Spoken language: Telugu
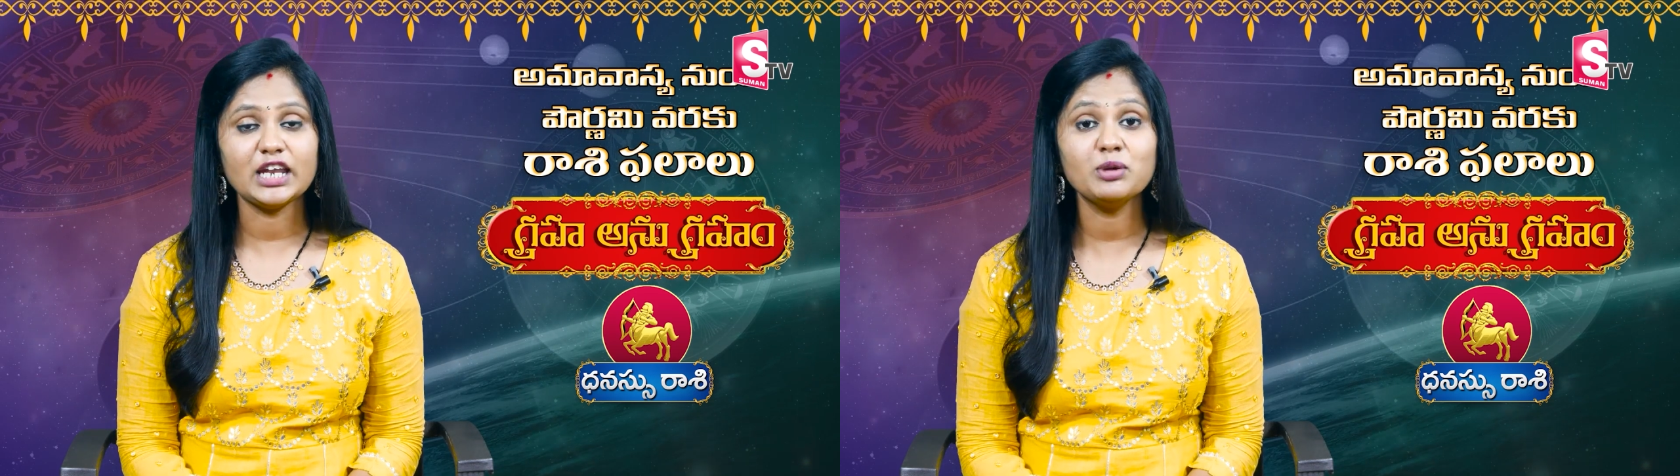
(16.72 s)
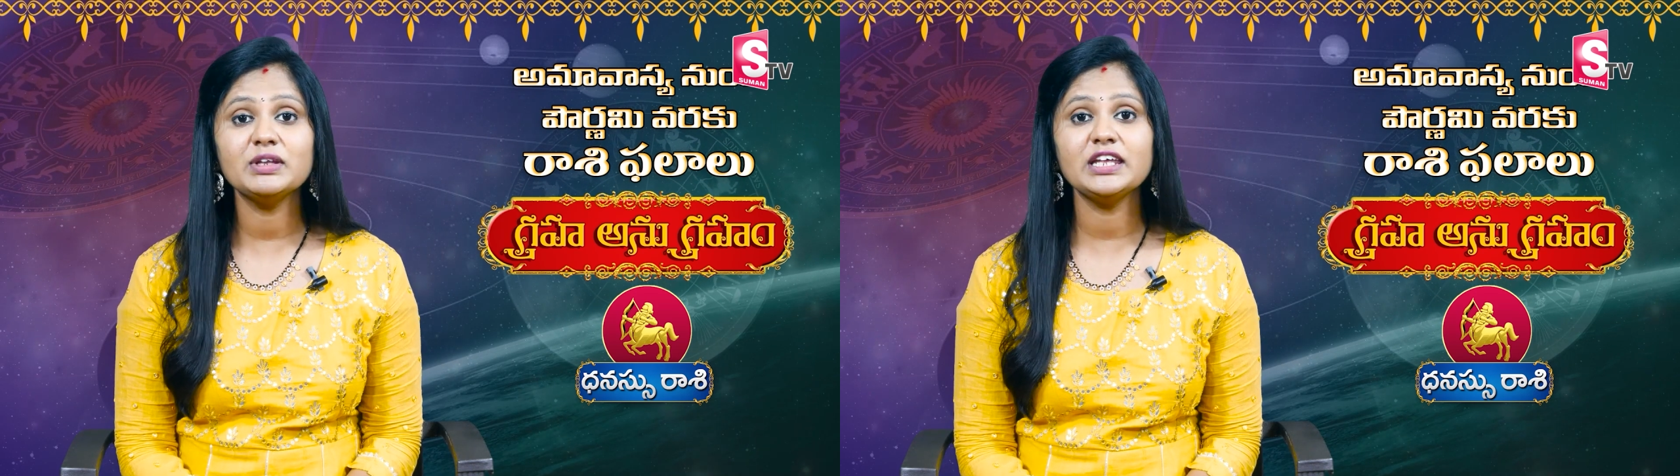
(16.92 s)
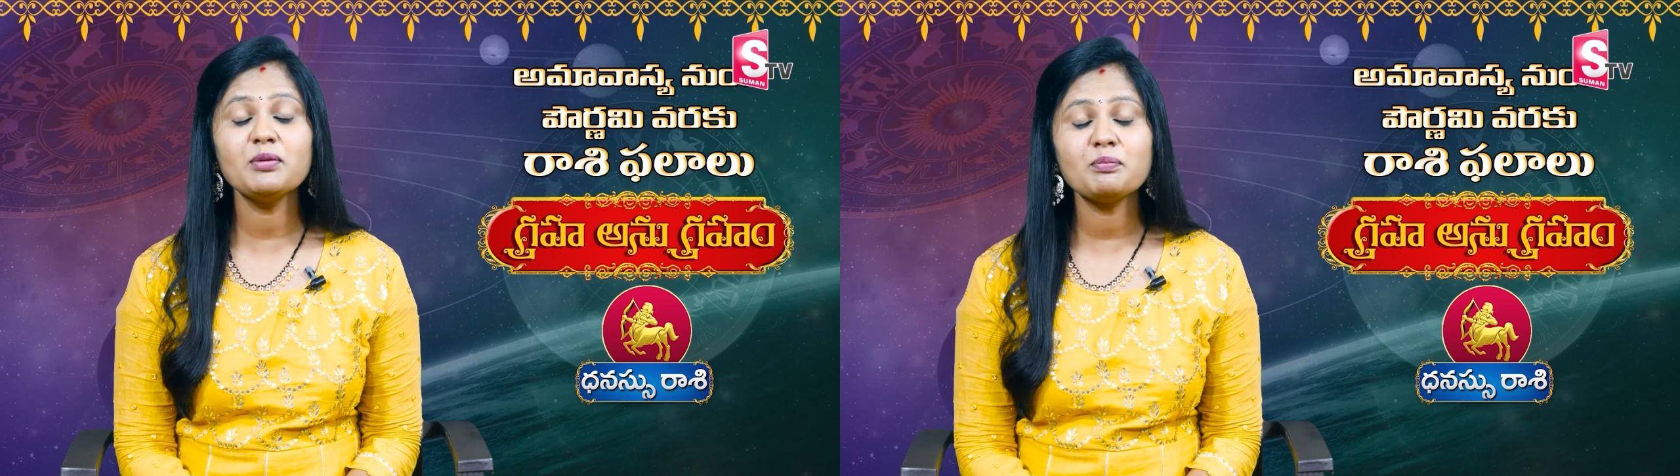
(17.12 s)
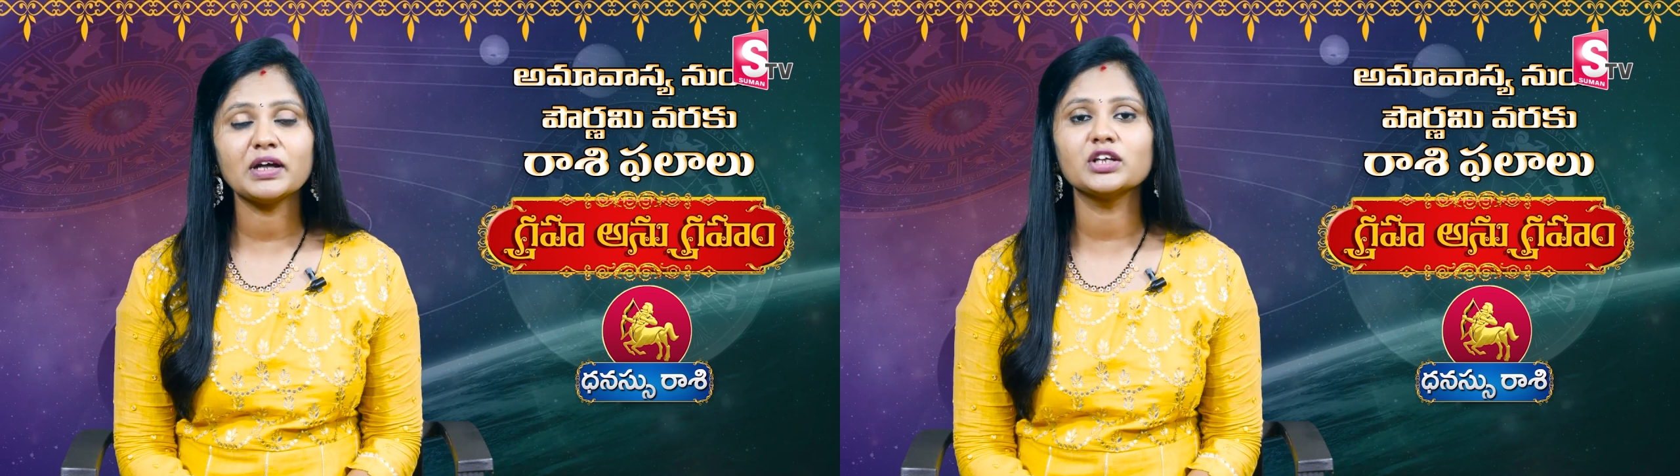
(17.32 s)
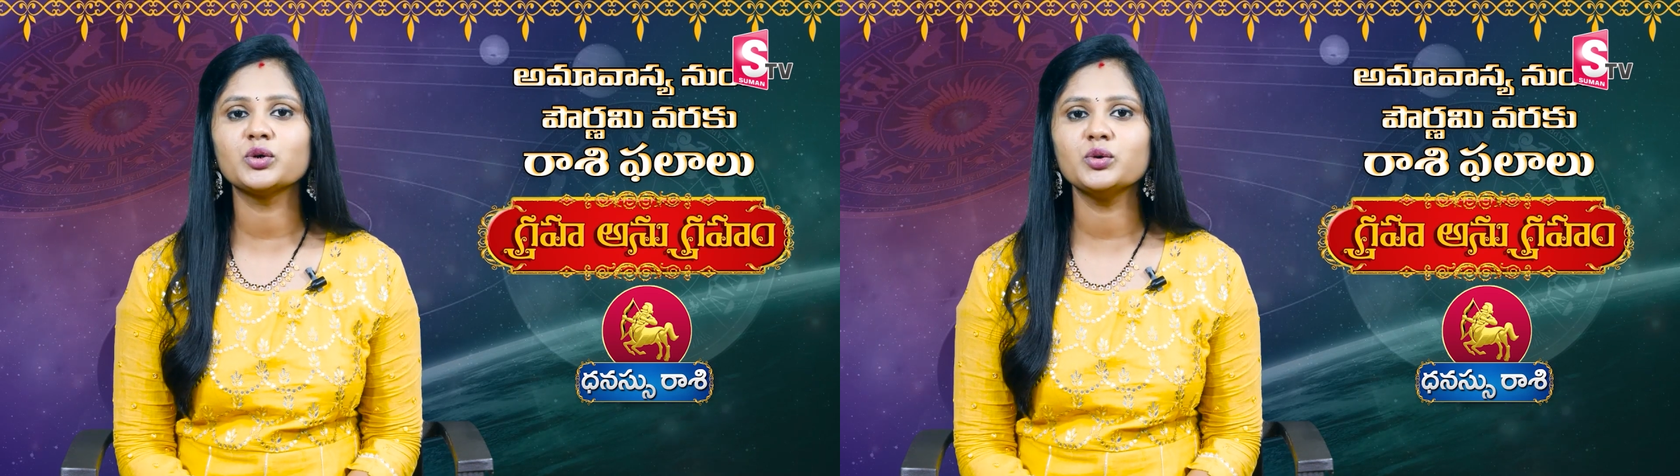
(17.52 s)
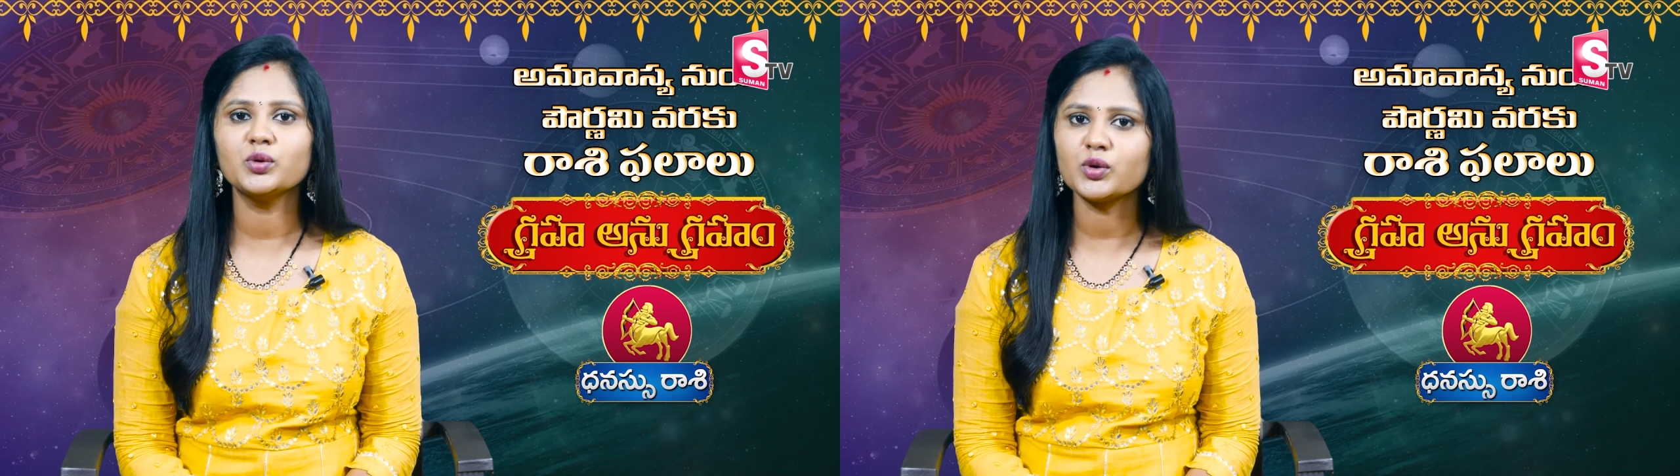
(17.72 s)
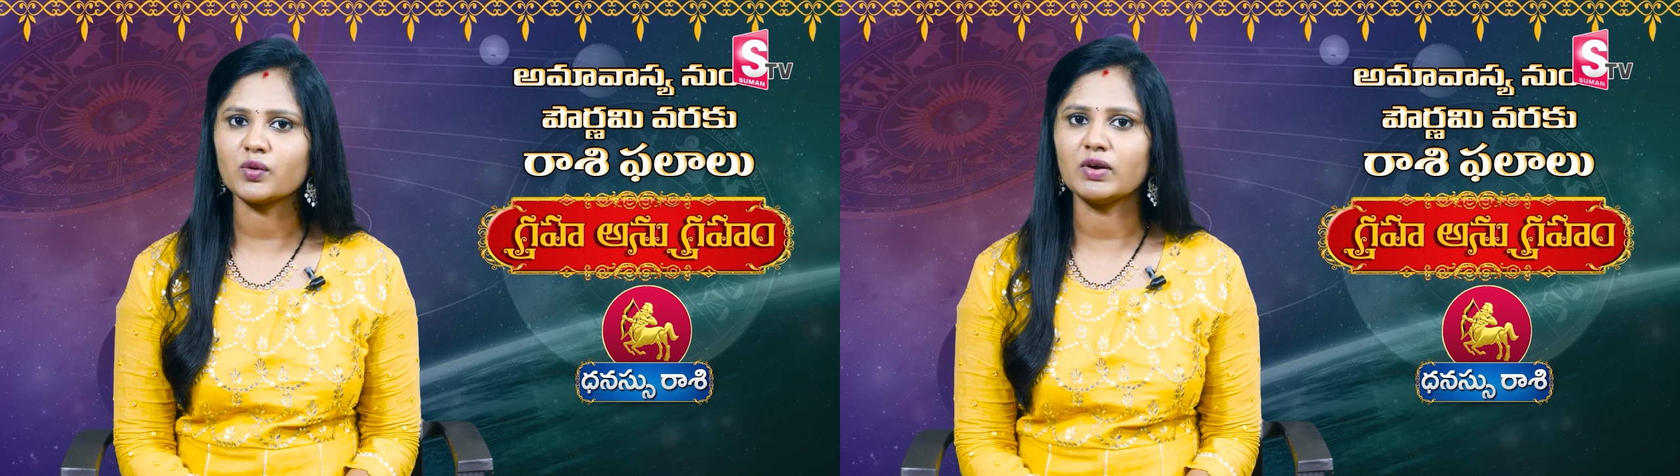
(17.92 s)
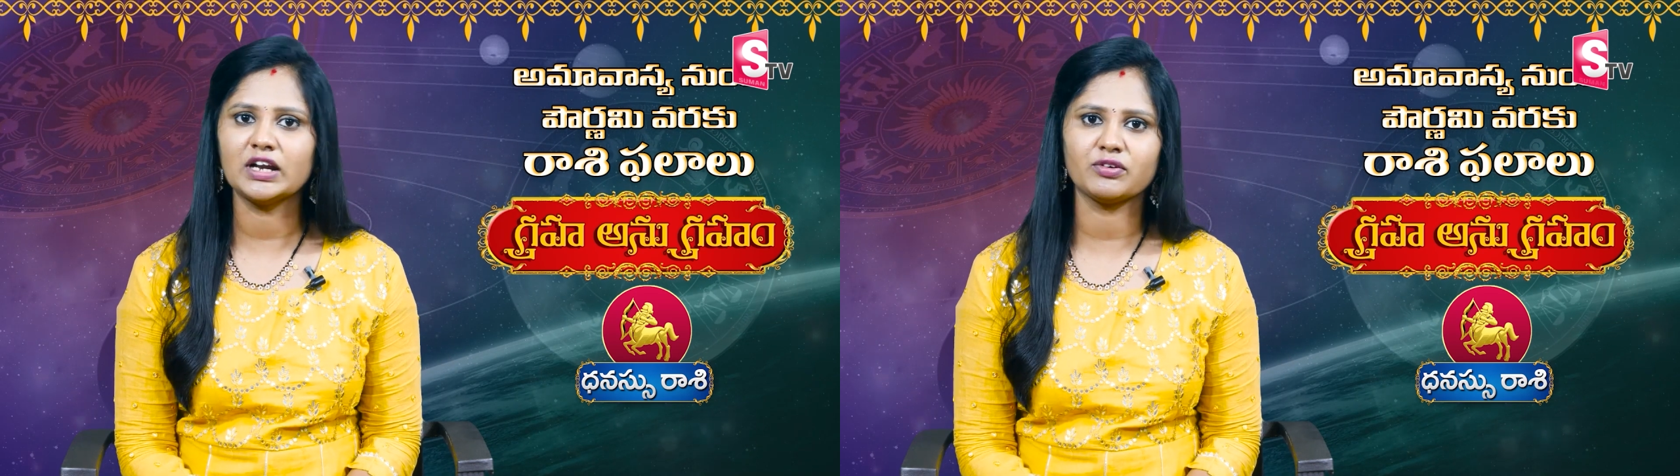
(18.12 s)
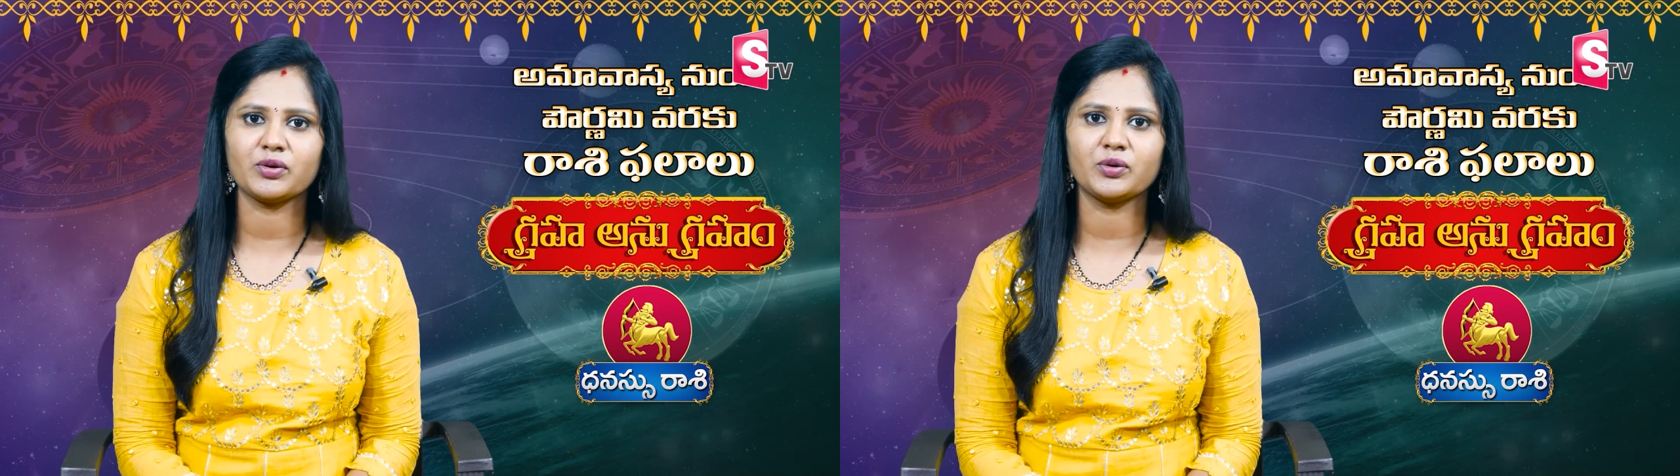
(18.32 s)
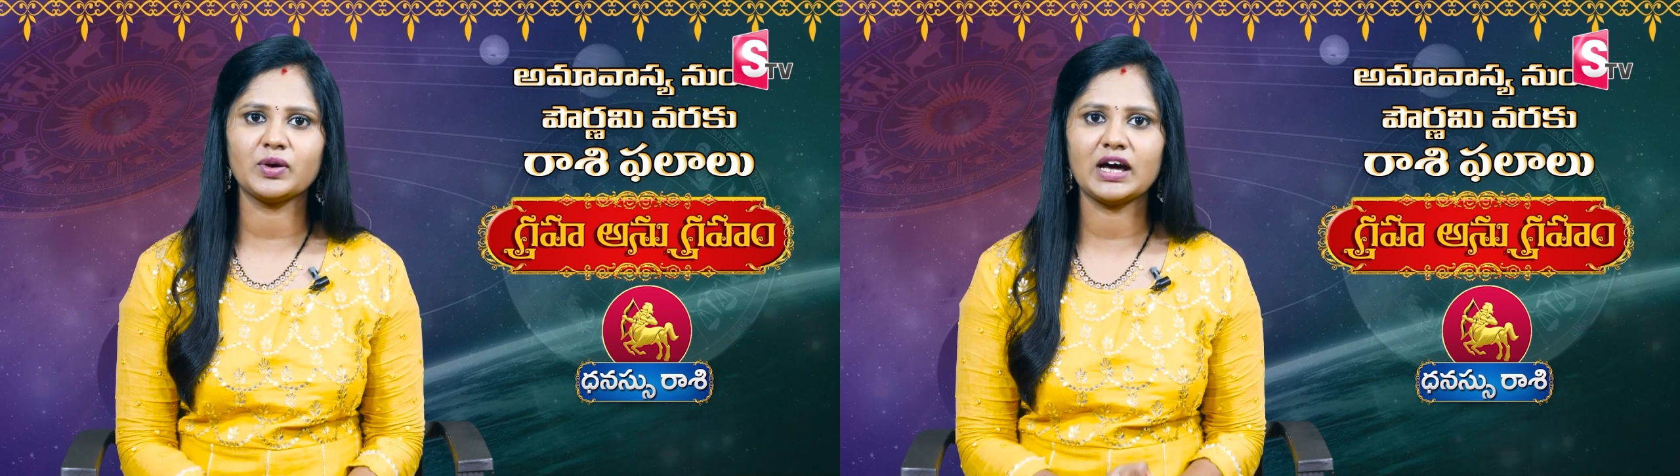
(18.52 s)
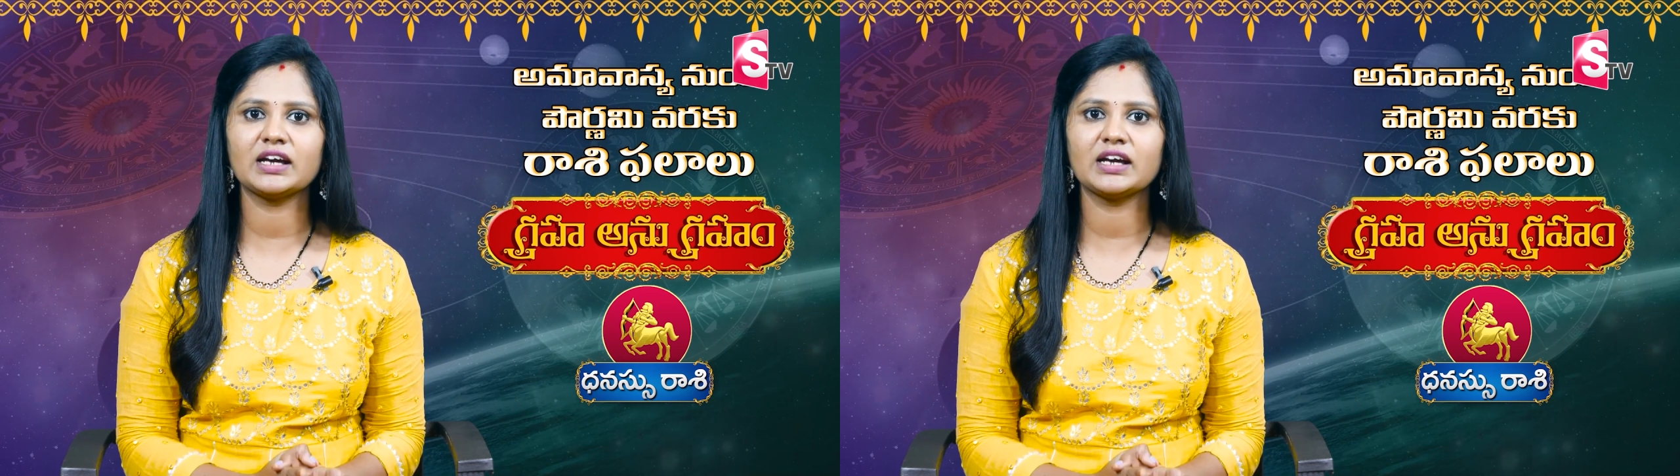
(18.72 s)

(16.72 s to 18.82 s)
ఎనిమిది పదకొండు రెండు వేల ఇరవై రెండు